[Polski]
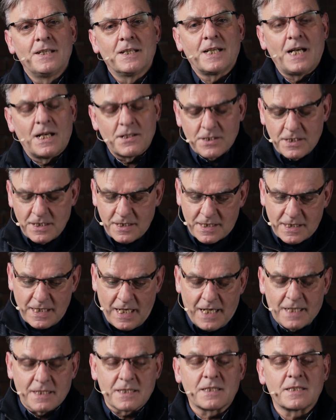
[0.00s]
Każdy z
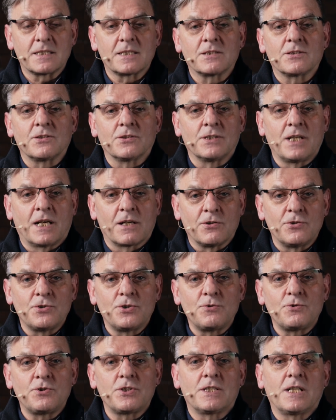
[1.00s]
nas, kto
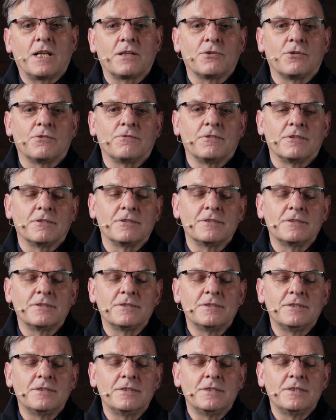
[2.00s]
narodził się na nowo,
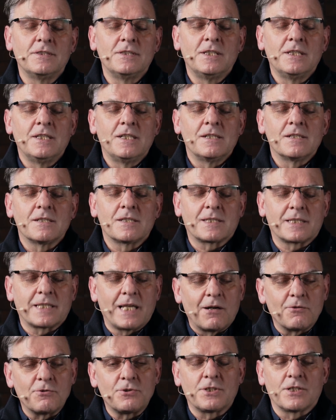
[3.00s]

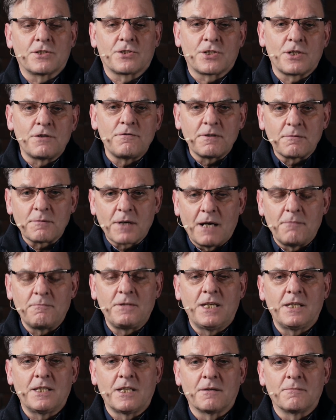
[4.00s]
stał się żywym
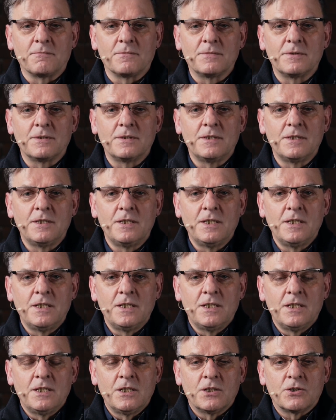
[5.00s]
kamieniem,
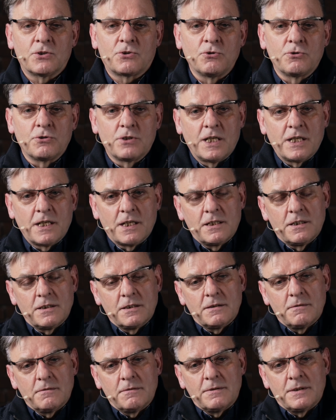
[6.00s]
który
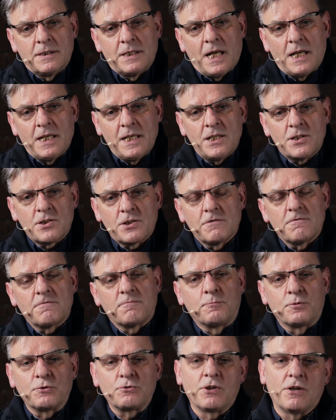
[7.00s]
należy
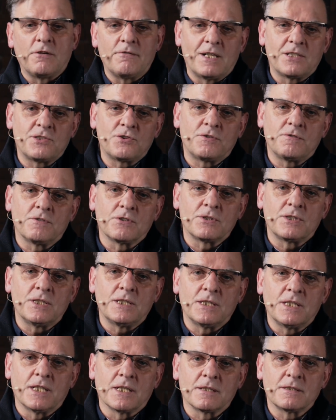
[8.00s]
wbudować
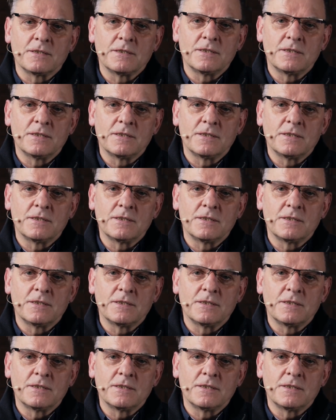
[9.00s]
świątynię.